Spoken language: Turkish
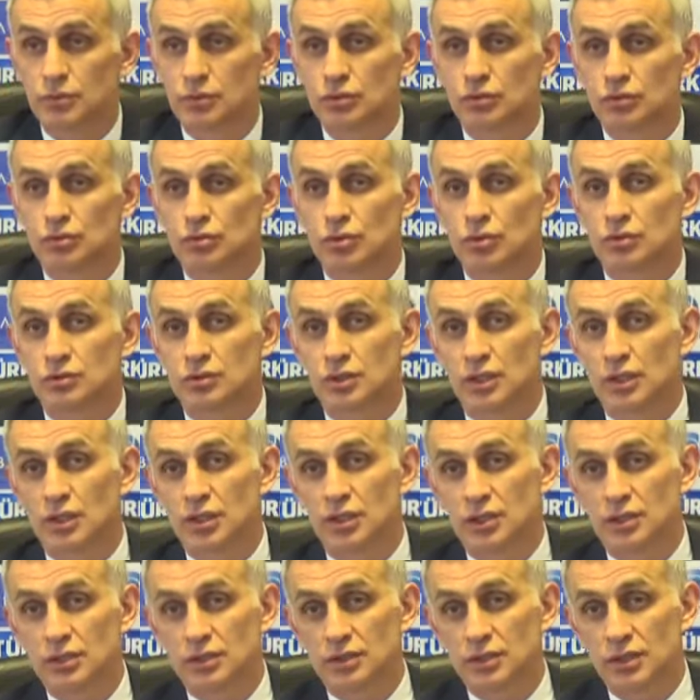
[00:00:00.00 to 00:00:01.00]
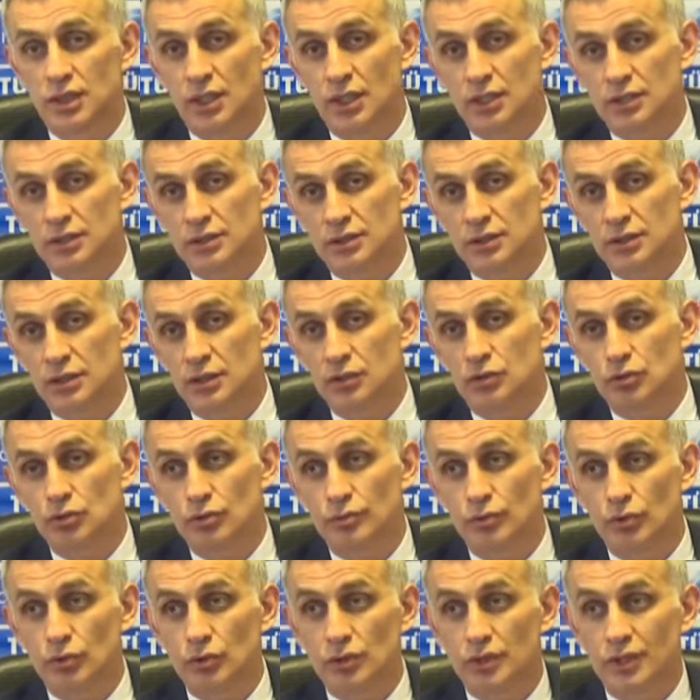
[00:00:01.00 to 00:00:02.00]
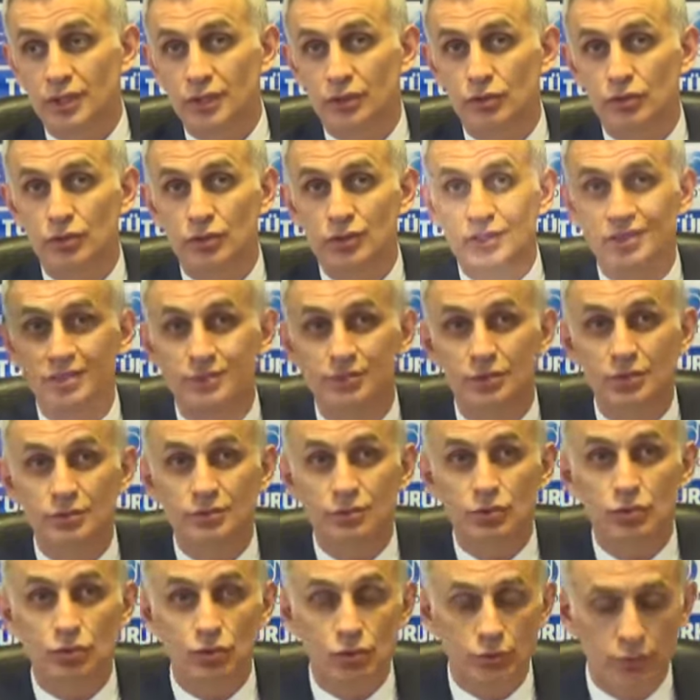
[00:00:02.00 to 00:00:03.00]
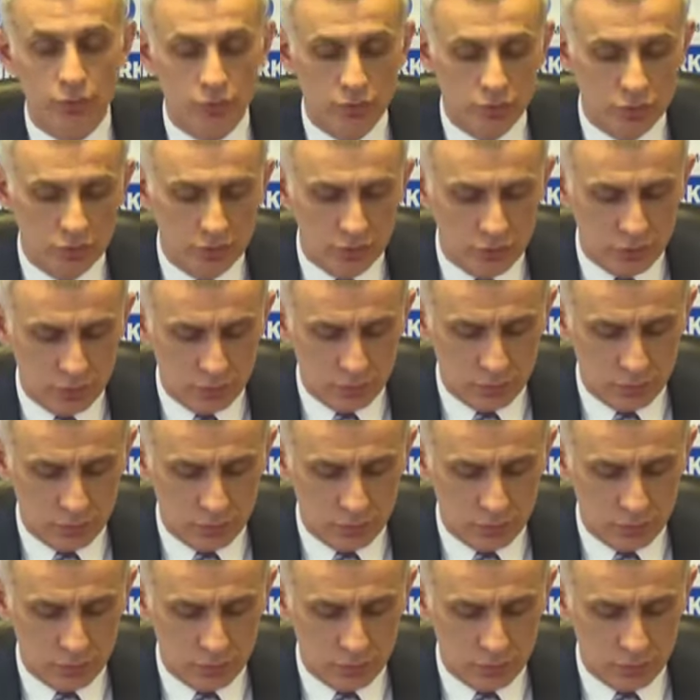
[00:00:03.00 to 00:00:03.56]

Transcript: Bugün çok daha rahat ekonomik olarak yönettiğimiz bir kulüp olurdu.